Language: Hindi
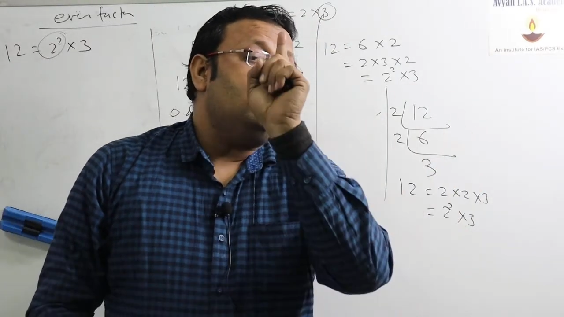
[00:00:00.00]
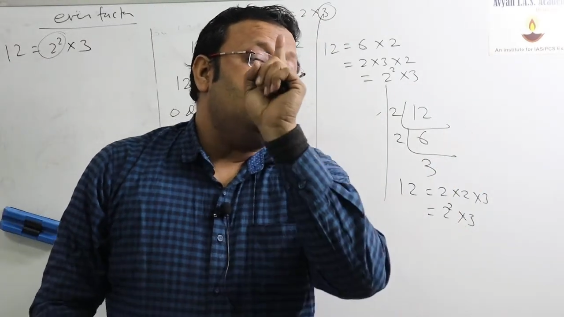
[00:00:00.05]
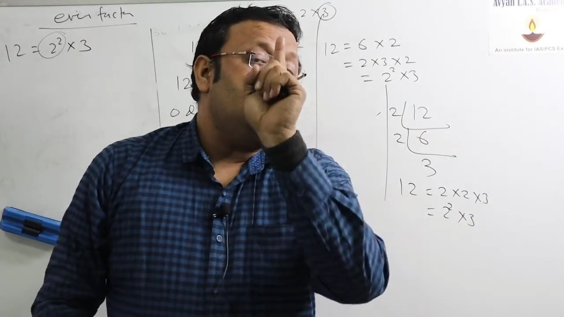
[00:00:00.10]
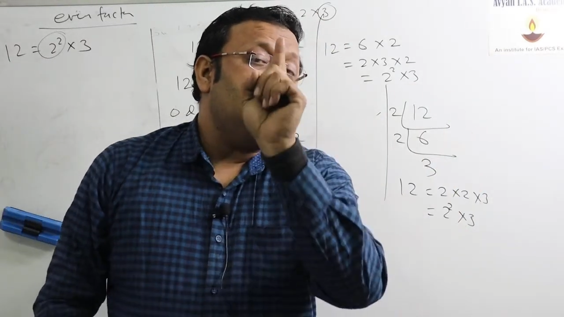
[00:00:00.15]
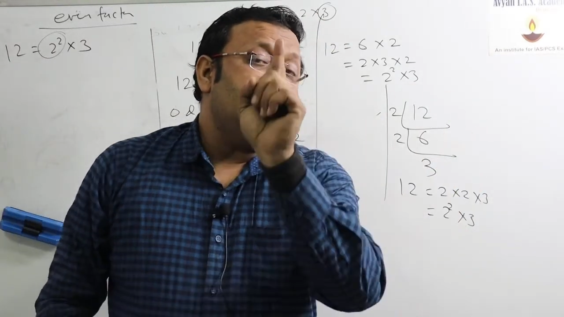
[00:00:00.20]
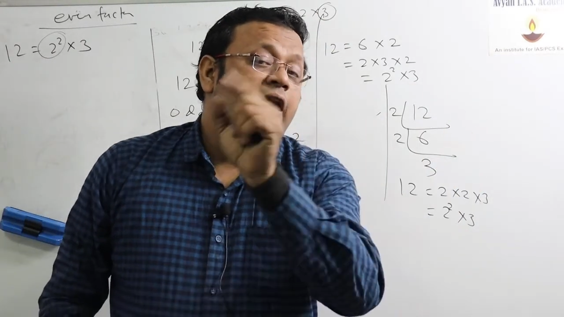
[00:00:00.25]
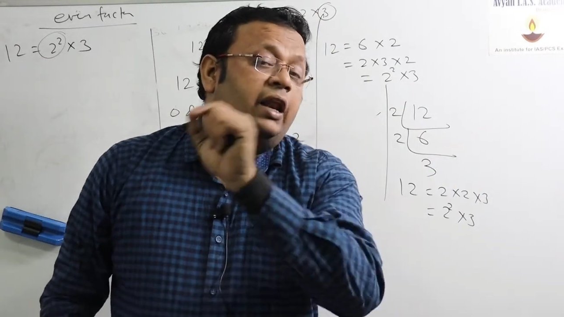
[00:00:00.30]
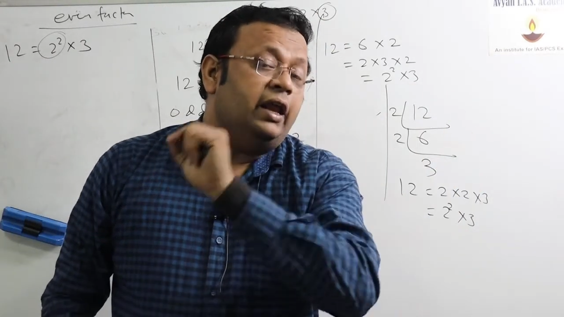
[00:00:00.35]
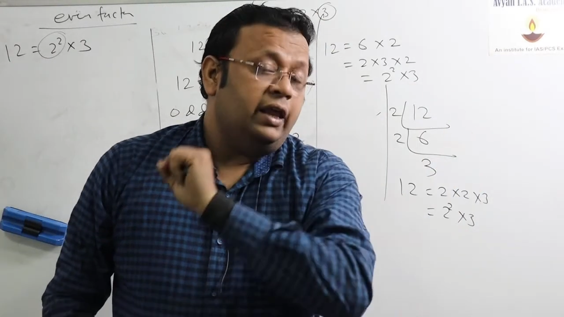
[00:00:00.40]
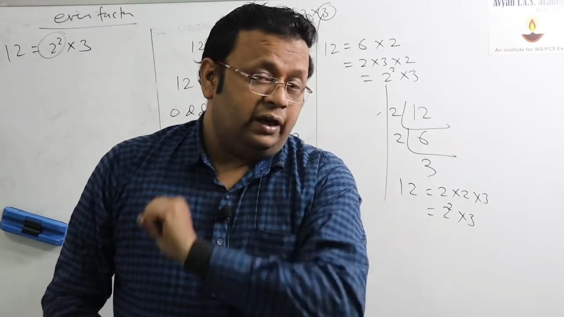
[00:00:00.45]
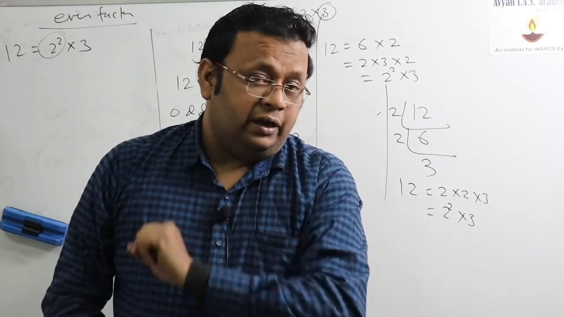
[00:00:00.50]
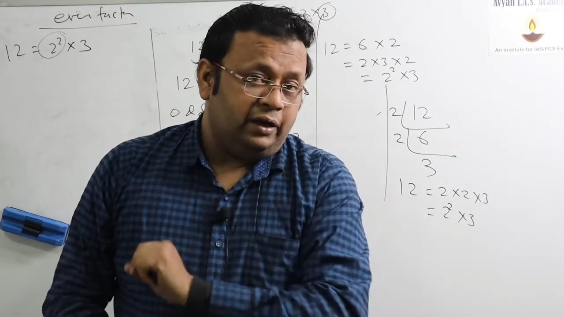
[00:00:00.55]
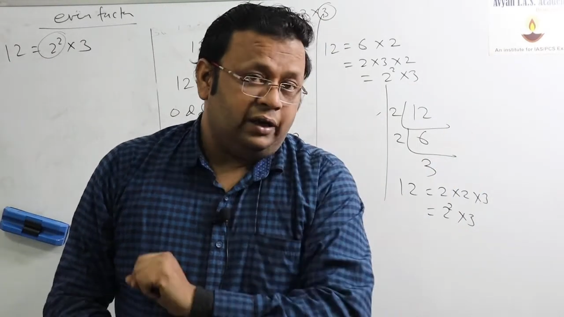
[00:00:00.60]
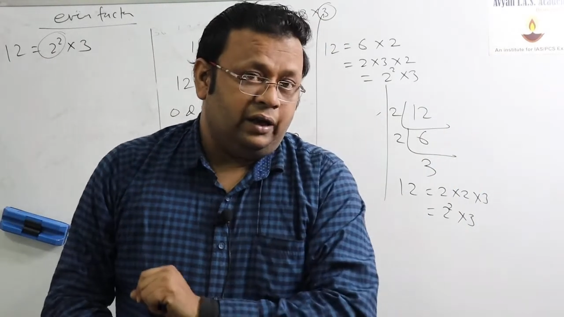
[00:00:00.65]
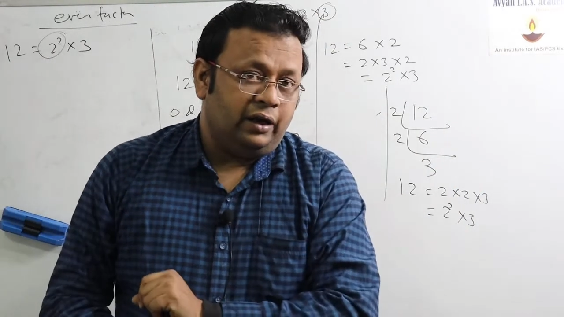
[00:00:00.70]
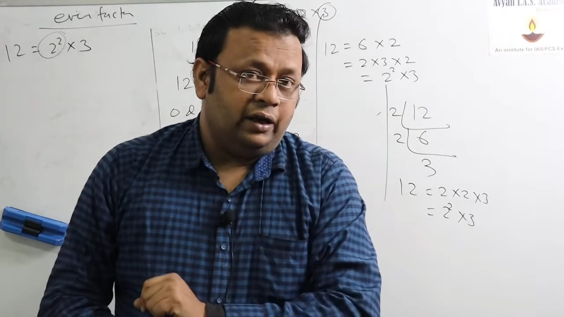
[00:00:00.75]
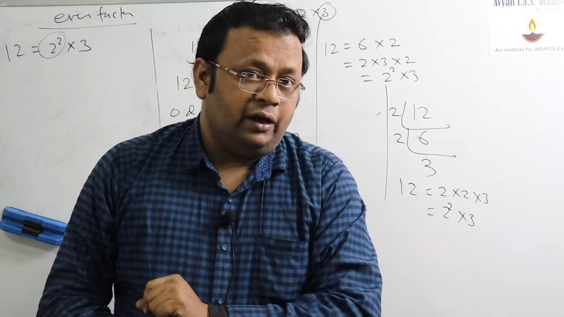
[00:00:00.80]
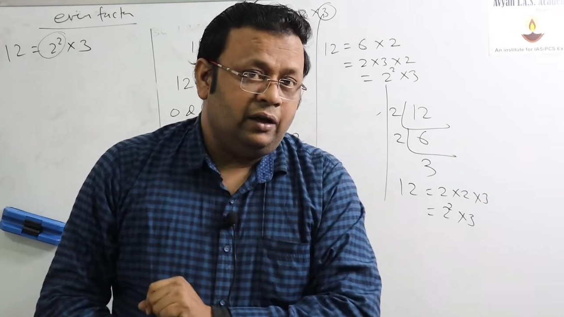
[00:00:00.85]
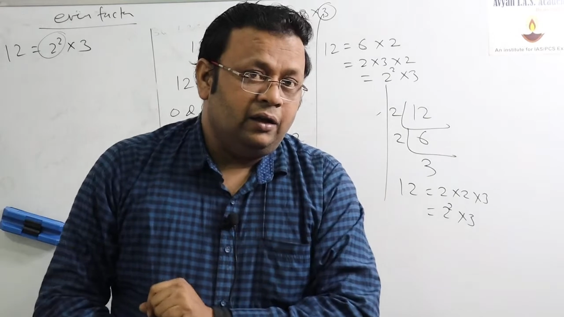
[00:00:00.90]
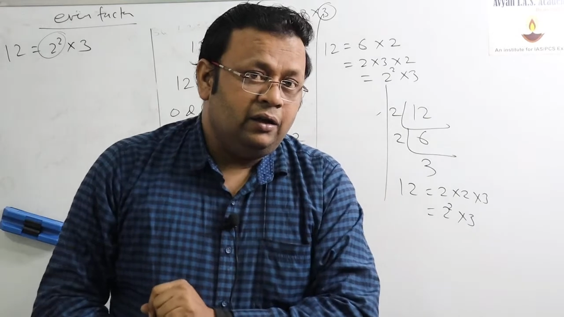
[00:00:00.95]
होल्ड नहीं
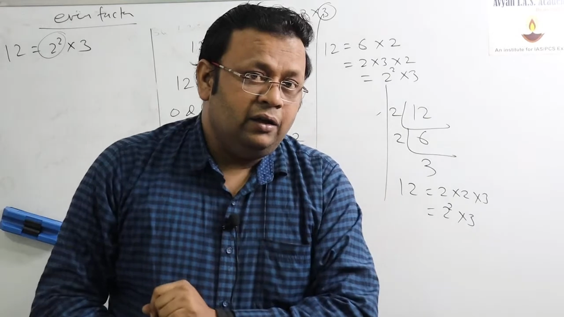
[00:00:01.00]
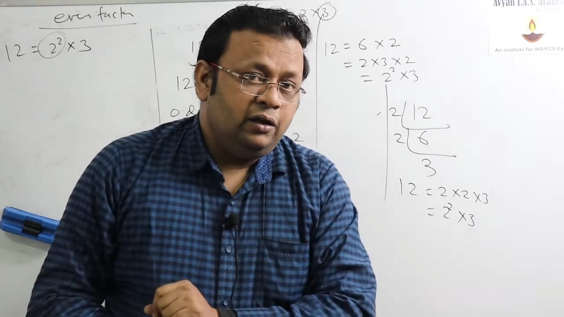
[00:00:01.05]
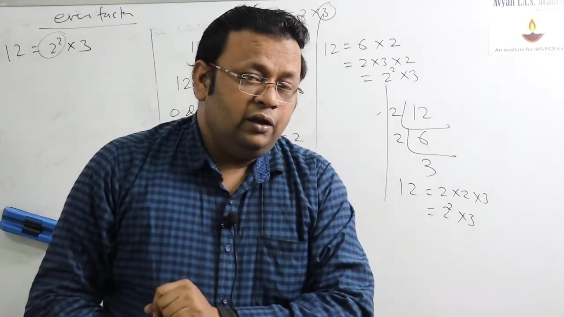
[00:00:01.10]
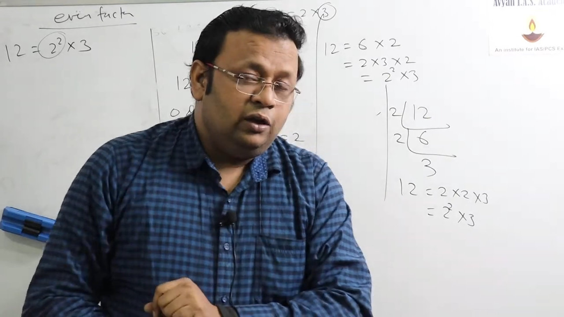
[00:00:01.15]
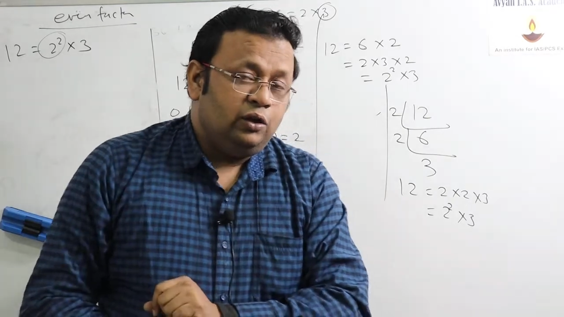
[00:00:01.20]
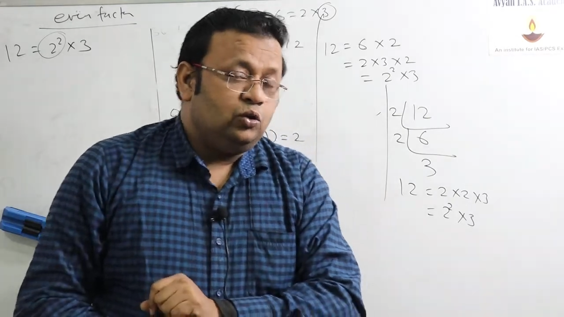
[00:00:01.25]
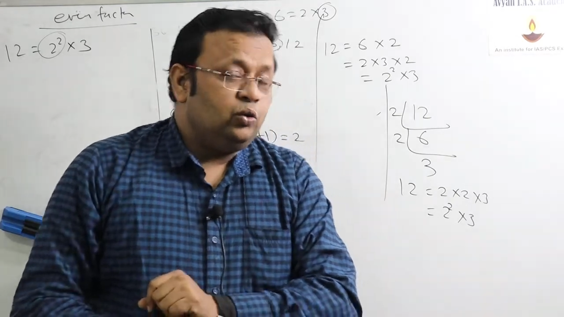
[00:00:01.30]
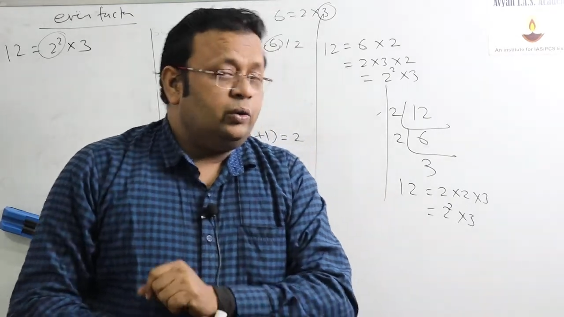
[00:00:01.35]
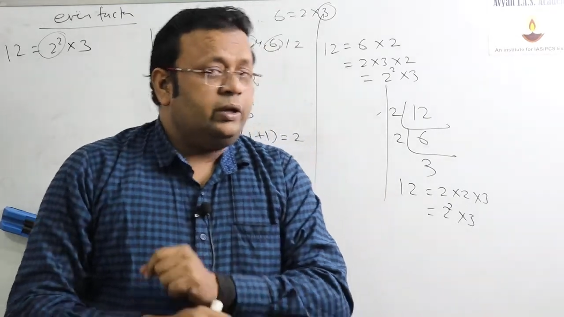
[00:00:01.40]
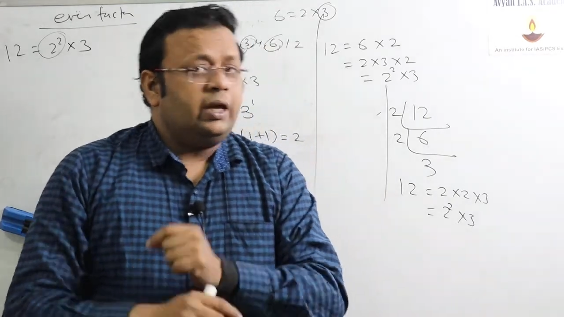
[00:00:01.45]
करेगा तो